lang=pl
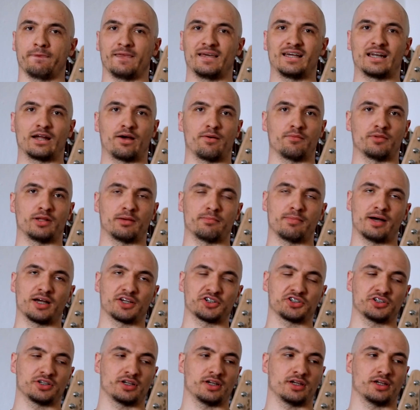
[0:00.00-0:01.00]
Nie grałem na
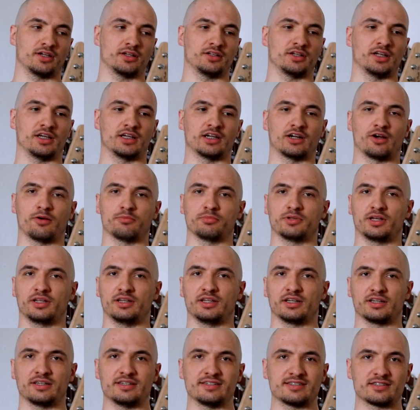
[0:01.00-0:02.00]
basie, nie grałem na
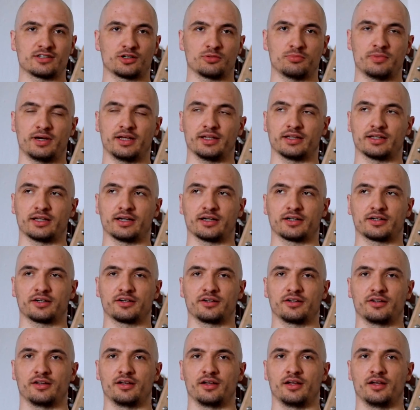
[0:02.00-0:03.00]
innych instrumentach.
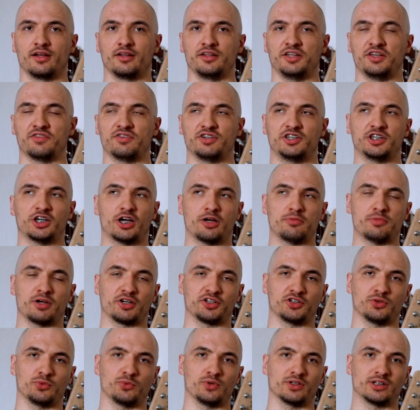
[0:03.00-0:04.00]
Nie wiedziałem
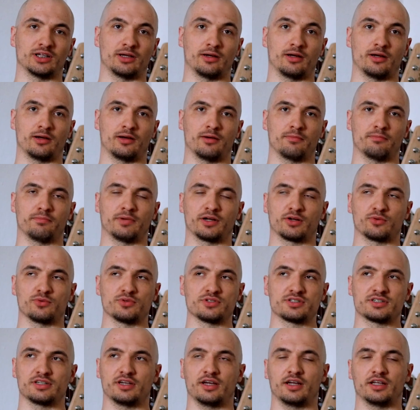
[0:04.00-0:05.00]
jak się układa
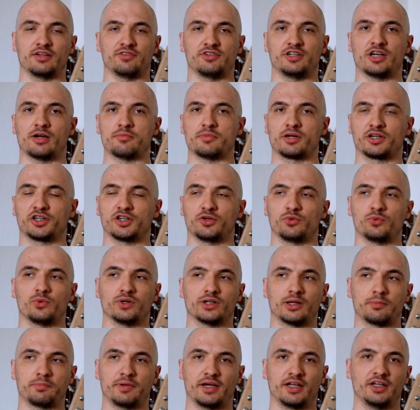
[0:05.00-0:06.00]
perkusję, nie wiedziałem jak się
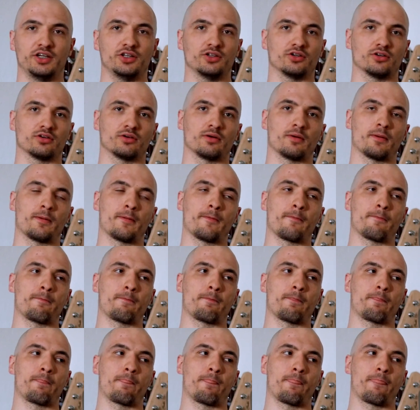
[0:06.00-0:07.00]
układa pianino.
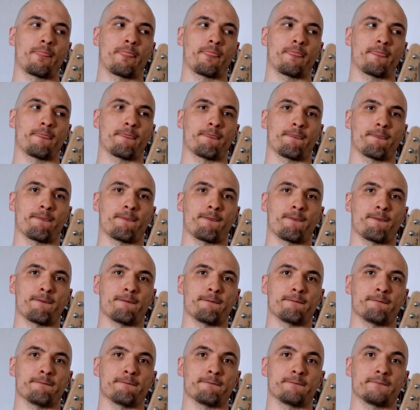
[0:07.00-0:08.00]

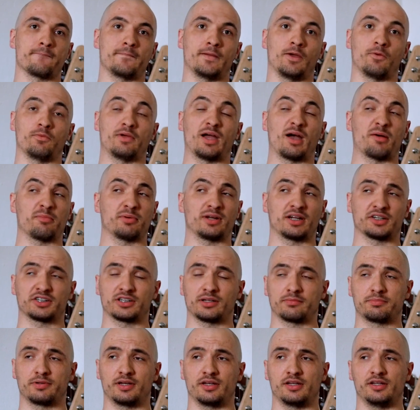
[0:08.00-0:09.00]
Mm, nie umiałem
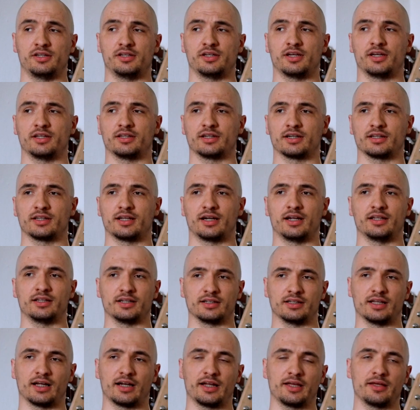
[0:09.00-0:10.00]
grać na pianinie i tak dalej, i
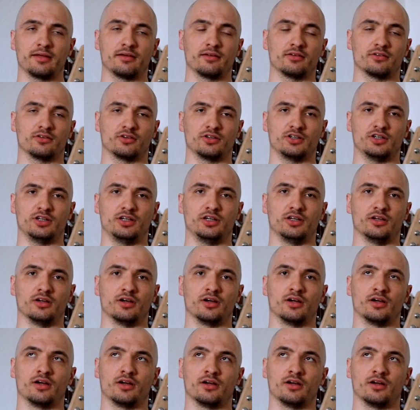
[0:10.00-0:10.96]
tak dalej. No i